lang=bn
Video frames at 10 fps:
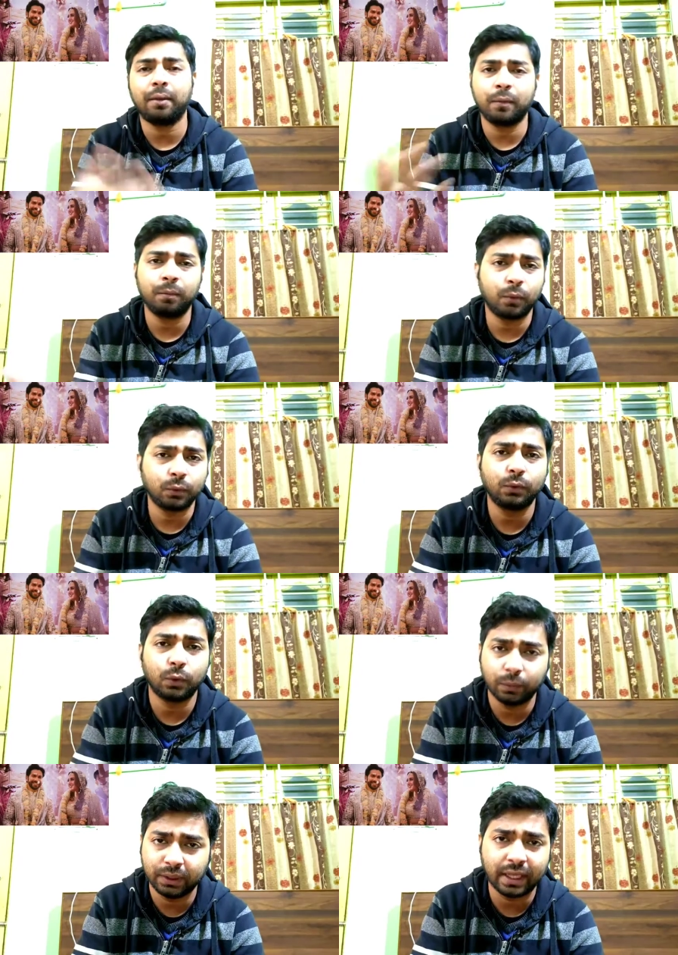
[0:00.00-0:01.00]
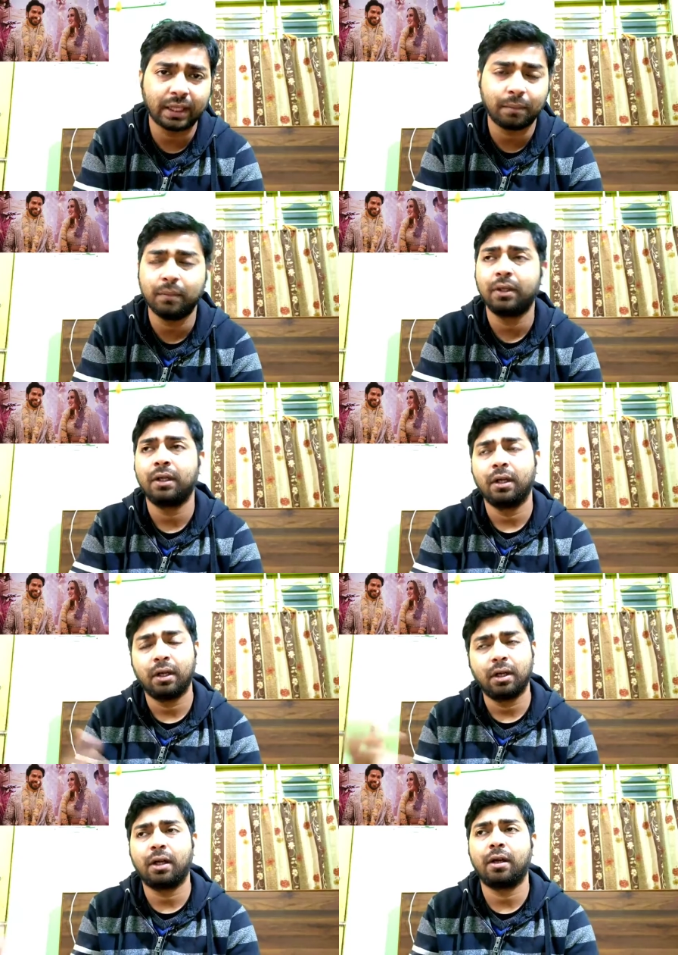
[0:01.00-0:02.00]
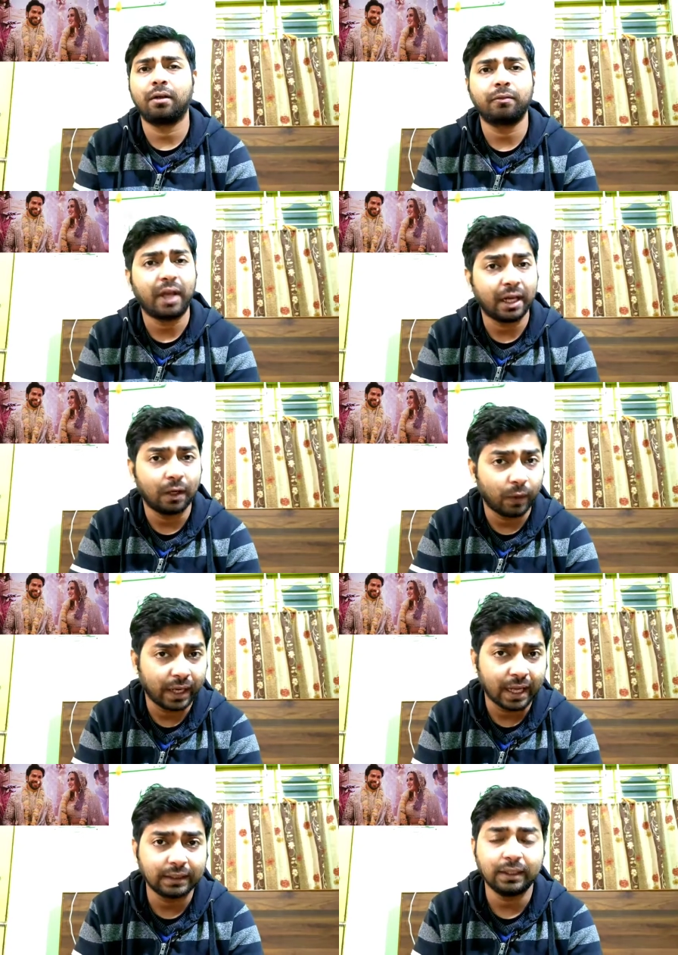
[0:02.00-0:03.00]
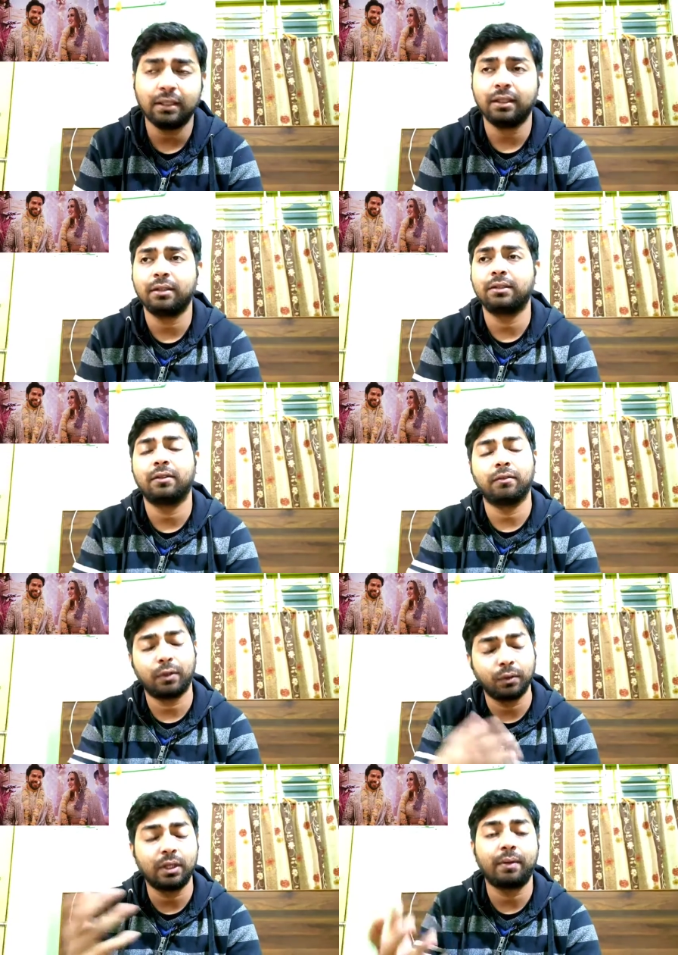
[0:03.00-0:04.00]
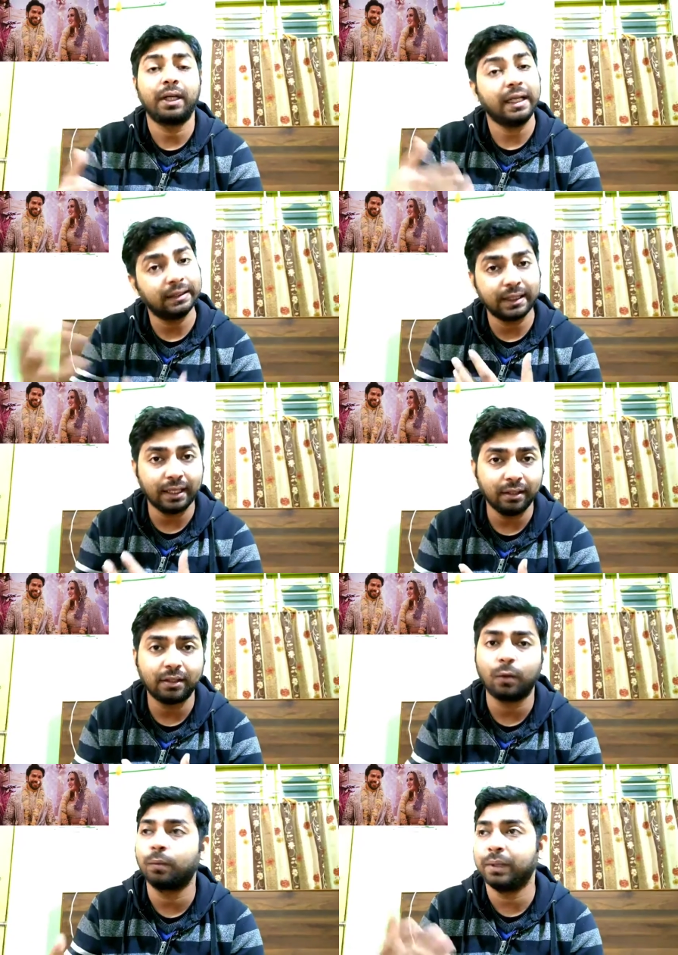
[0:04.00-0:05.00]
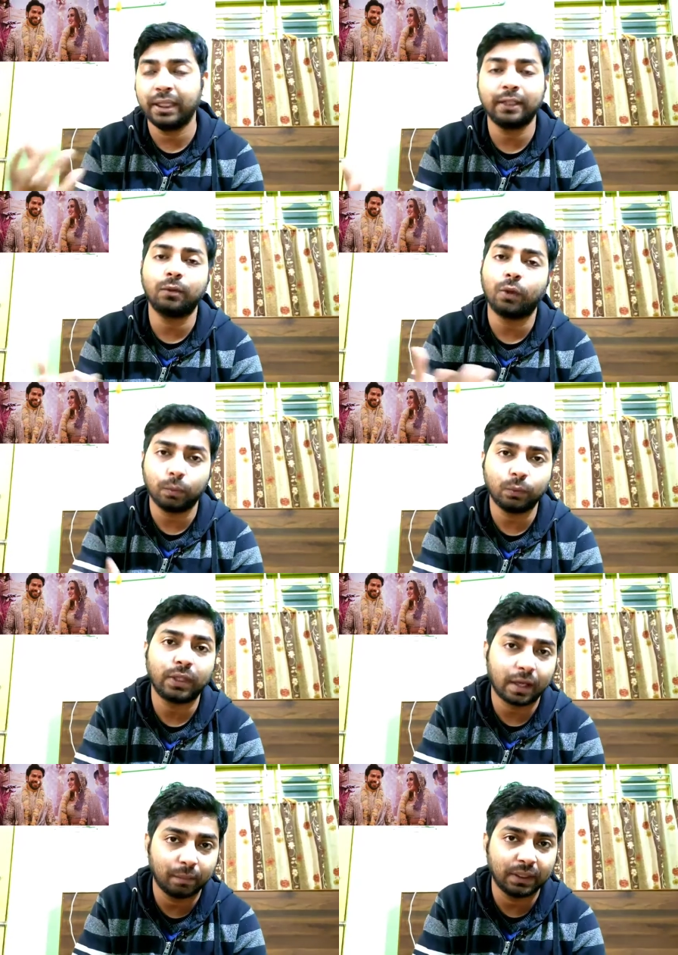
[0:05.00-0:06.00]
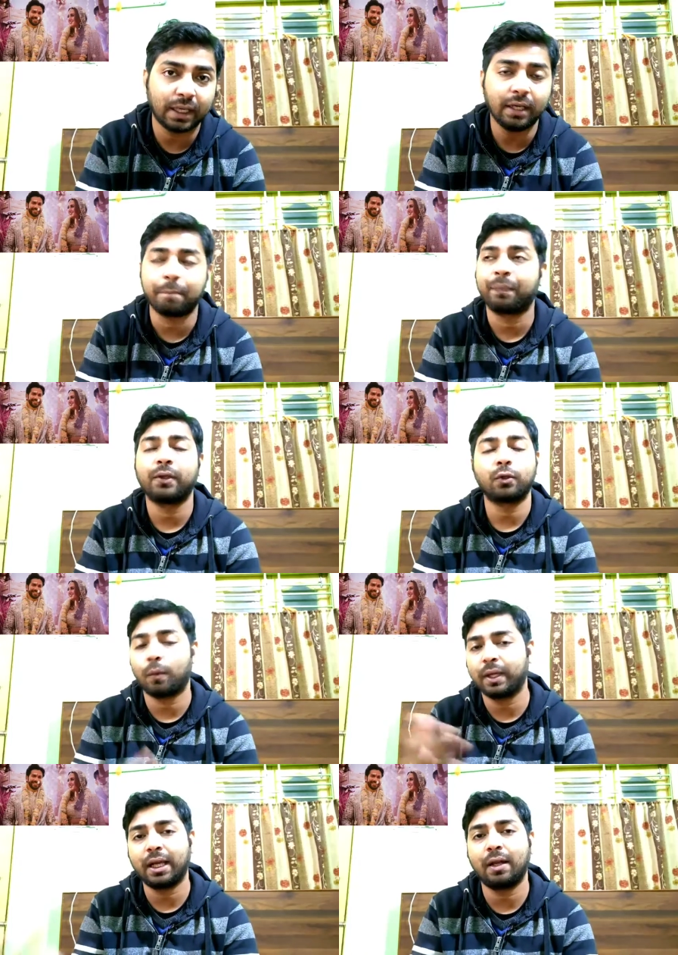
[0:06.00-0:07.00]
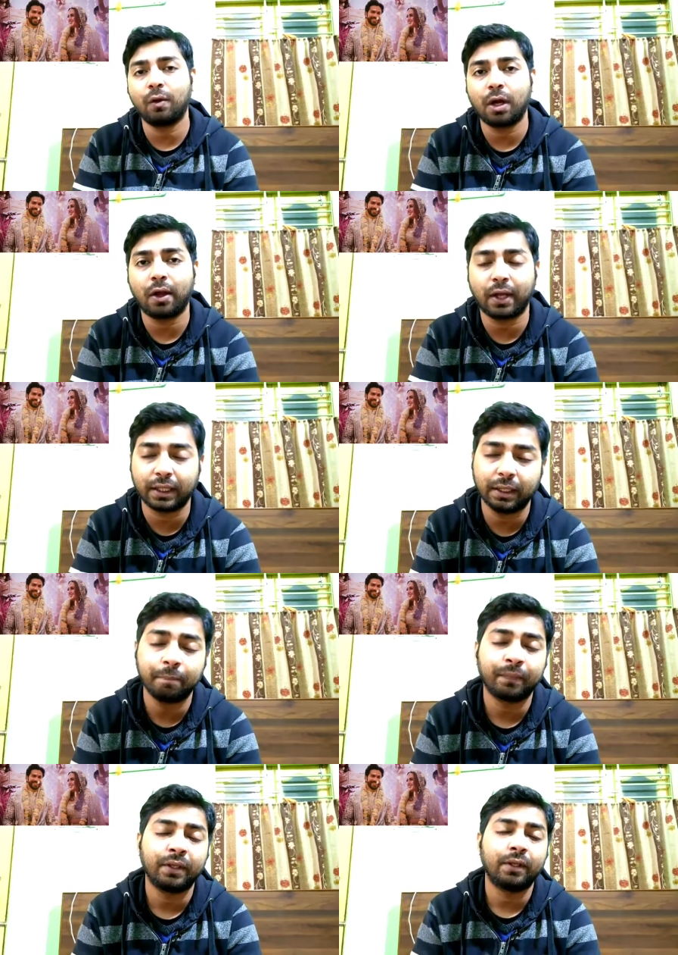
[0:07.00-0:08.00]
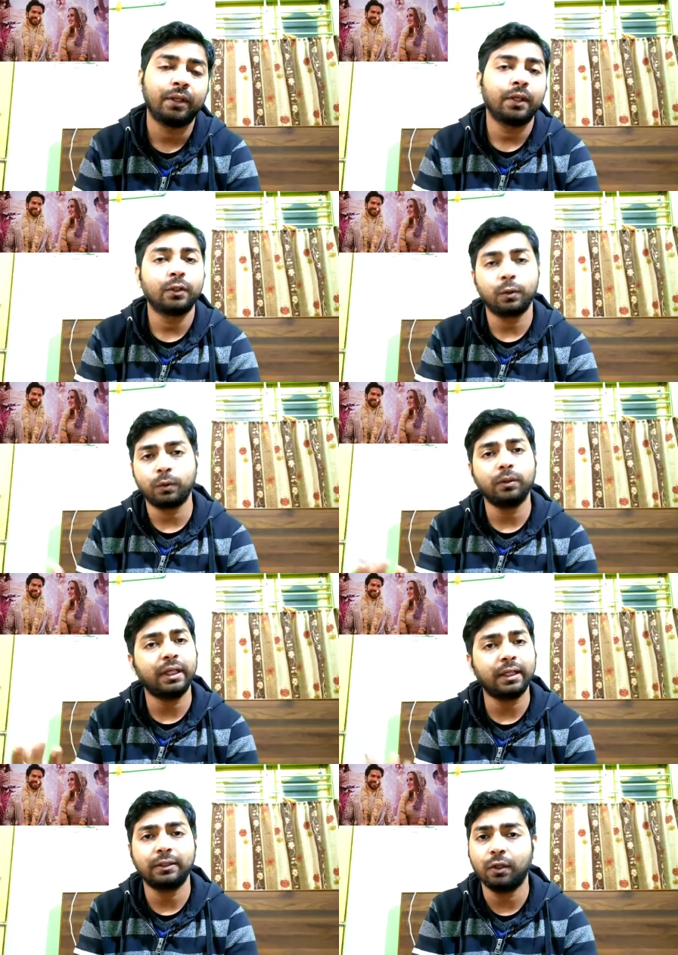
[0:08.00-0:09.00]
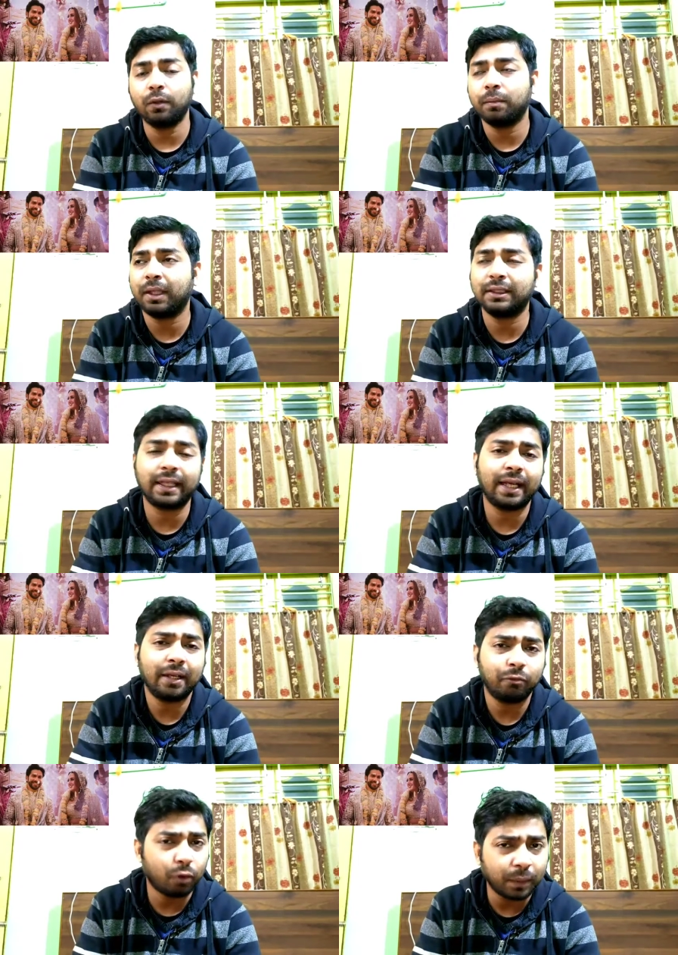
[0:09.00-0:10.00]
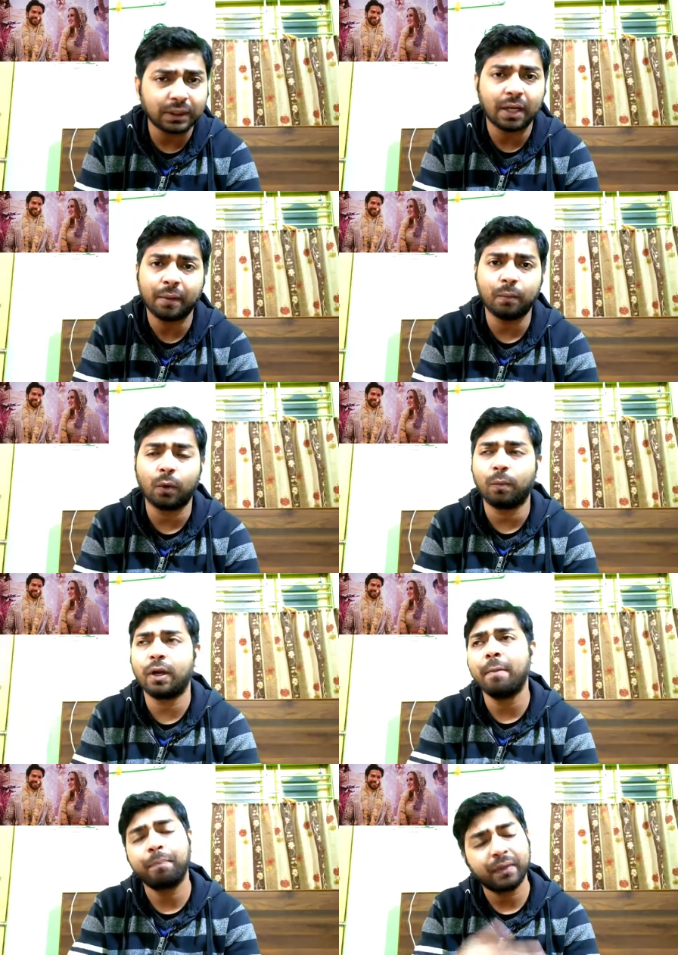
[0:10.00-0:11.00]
এবং প্রচুর ছবি দেখলাম ভাইরাল হয়ে গেছে যে বরুণ ধাওয়ান ইনসাইট তাও মিডিয়া তো অল্প থাকবে তাই না সবাইকে অ্যালাউ করা হয়নি তো এটা ছিল মানে সেকেন্ড ইনফরমেশান আমি বলবো না